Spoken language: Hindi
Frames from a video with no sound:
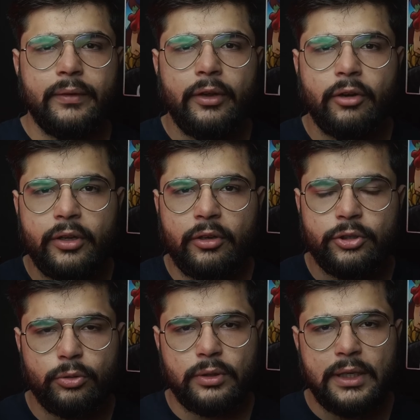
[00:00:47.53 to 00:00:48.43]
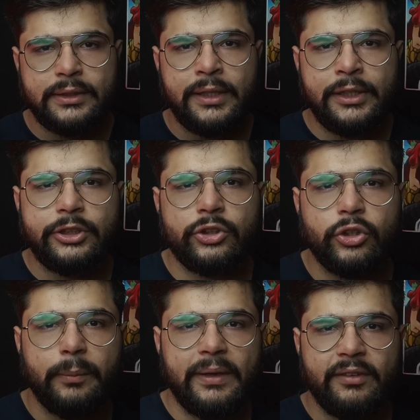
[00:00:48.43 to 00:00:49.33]
वीडियो को देखो शुरू करते हैं इस शो
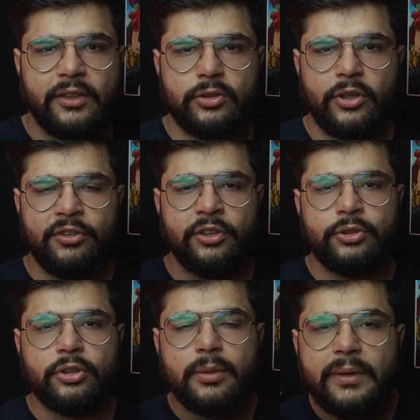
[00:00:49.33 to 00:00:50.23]
की बेसिक स्टोरी से शो की